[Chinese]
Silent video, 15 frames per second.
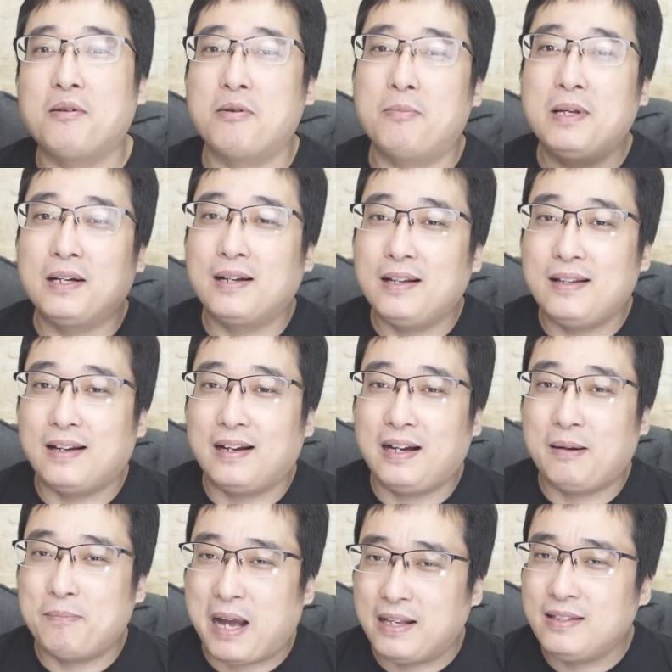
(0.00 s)
我们跟
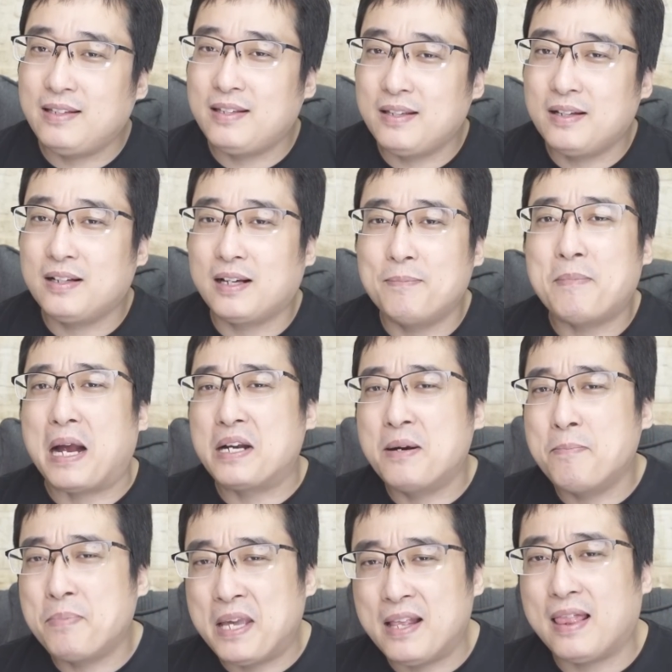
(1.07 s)
啊满清跟满
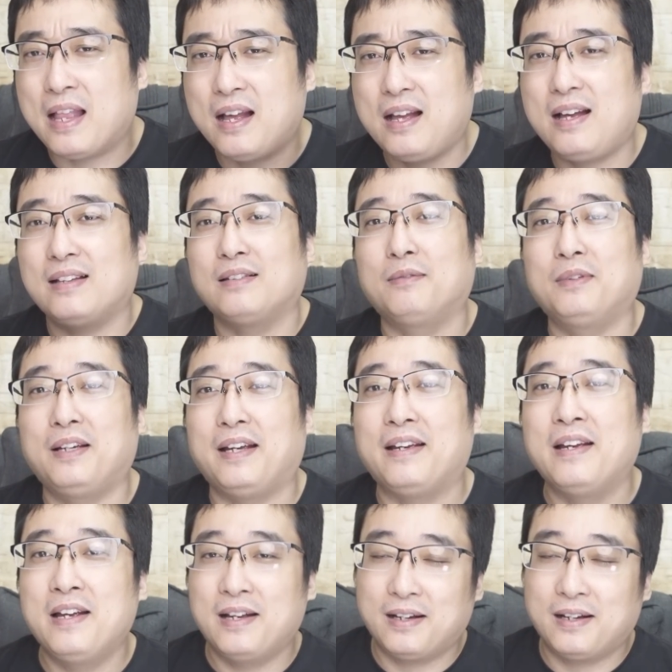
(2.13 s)
人拼了，对不对？